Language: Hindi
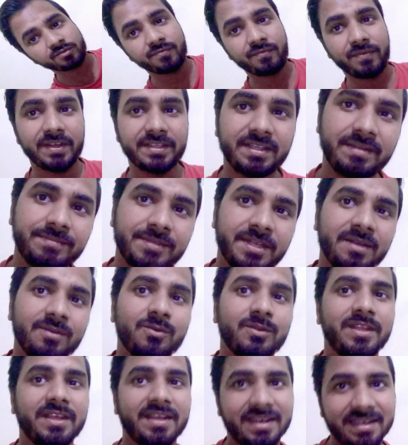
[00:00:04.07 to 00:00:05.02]
दो फर्स्ट टाइम
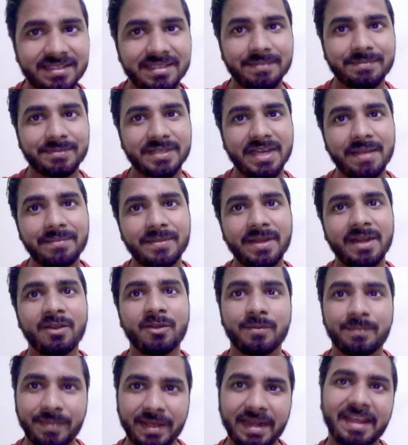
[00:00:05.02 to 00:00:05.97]
चैनल को देख रहे हैं सब्सक्राइब कर
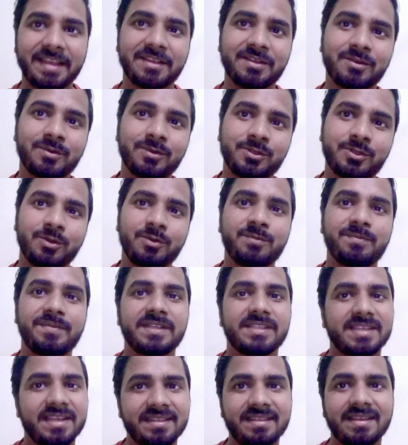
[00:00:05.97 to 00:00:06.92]
लें और बेल आइकन को जरूर
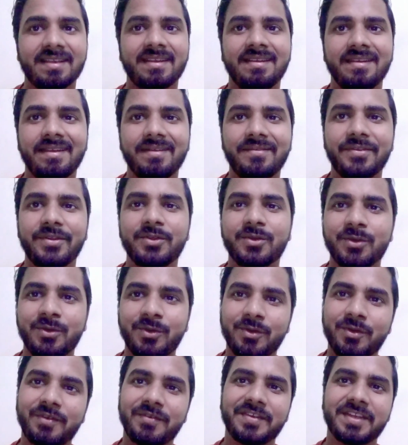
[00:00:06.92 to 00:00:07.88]
प्रेस करें ताकि नए वीडियो की
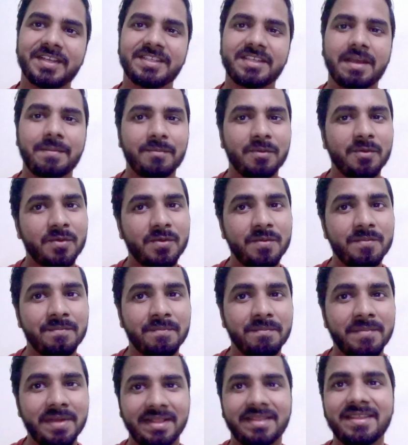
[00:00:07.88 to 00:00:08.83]
नोटिफिकेशन आप लोगों को
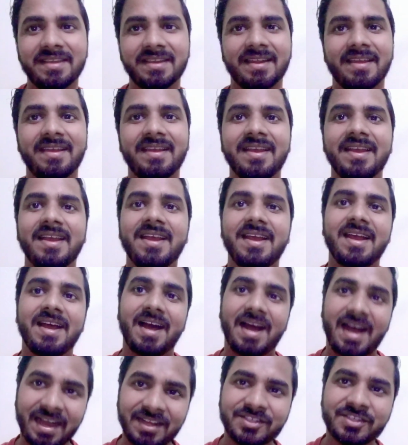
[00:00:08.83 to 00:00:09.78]
मिलती रहे
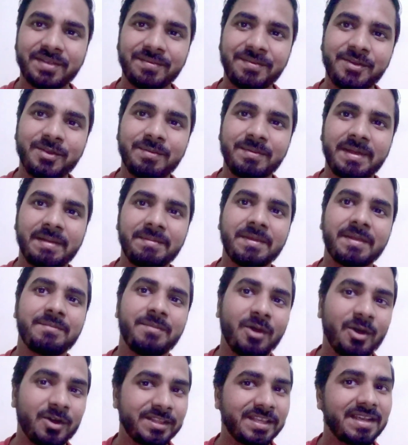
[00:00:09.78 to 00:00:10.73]
आज की वीडियो में हम
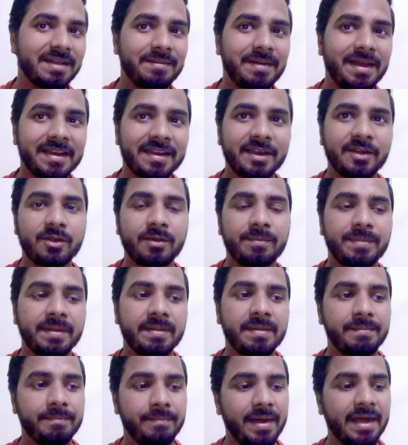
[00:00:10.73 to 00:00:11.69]
एक बहुत ही कमाल के
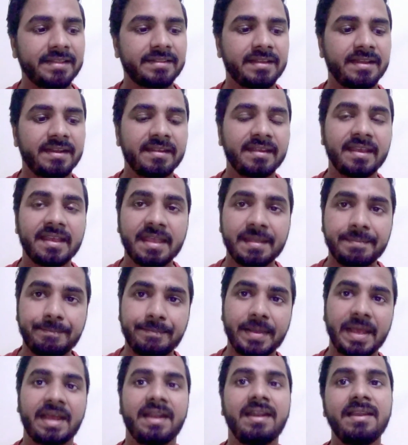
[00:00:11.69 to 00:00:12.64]
टॉपिक पे बात करेंगे कि
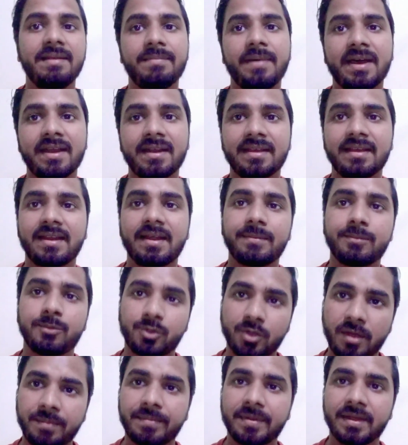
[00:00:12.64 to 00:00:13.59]
पहली बार अगर आप
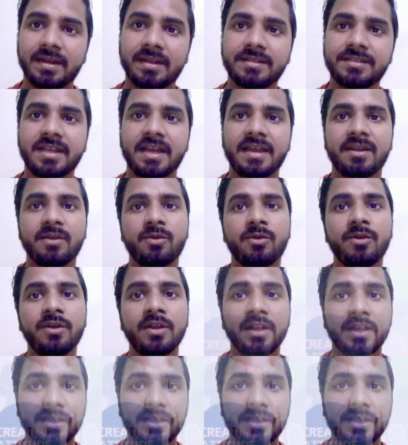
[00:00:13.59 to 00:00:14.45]
जॉब करने जा रहे हो